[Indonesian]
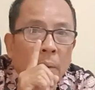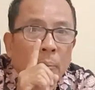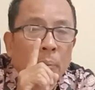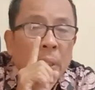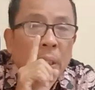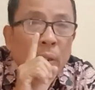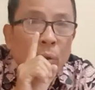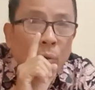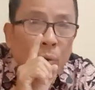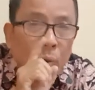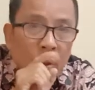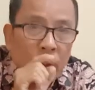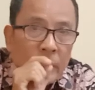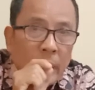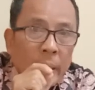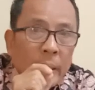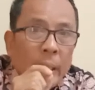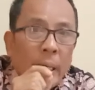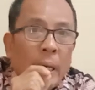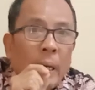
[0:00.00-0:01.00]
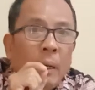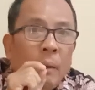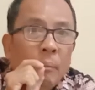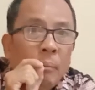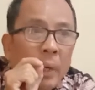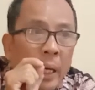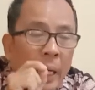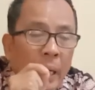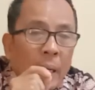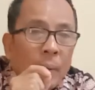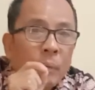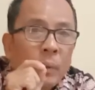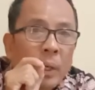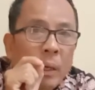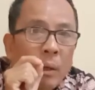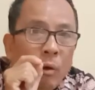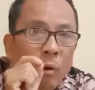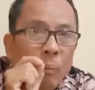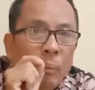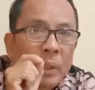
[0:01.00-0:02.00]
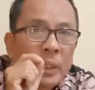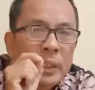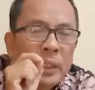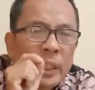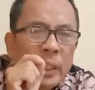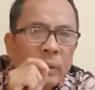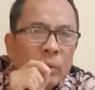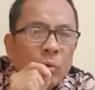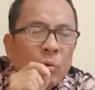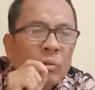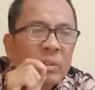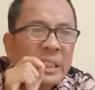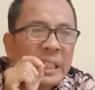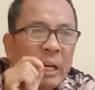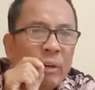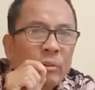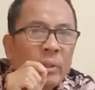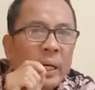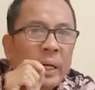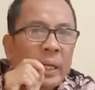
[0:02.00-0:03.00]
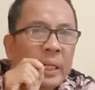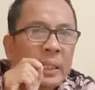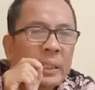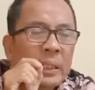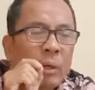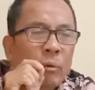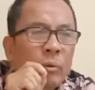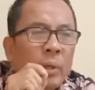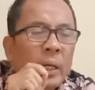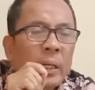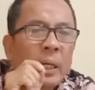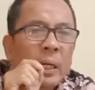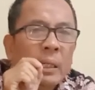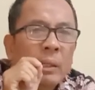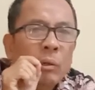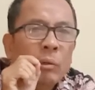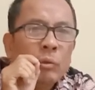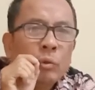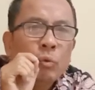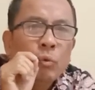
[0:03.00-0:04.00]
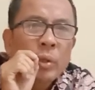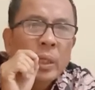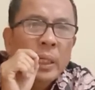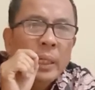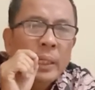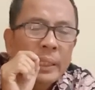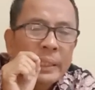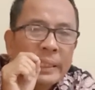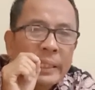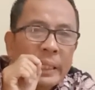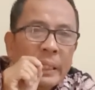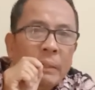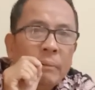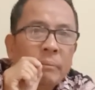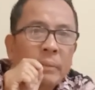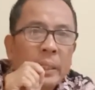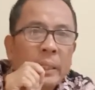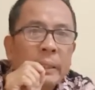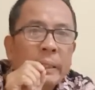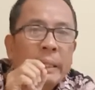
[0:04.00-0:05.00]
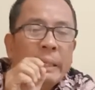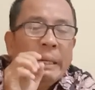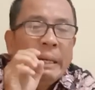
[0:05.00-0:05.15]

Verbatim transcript: Menurut saya, maaf kalau menyinggung saudara-saudara seiman.